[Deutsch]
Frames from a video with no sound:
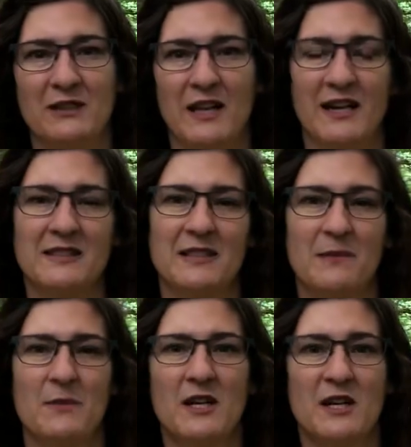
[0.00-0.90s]
die
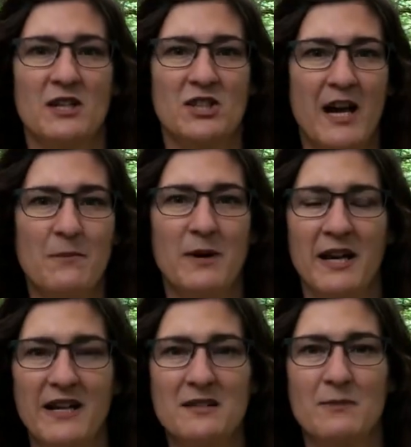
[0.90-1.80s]
langsam scheinbar
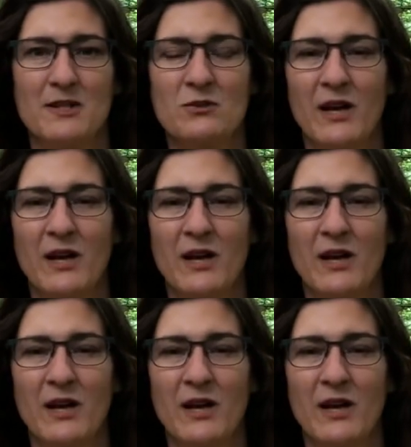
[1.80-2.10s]
erstmal zu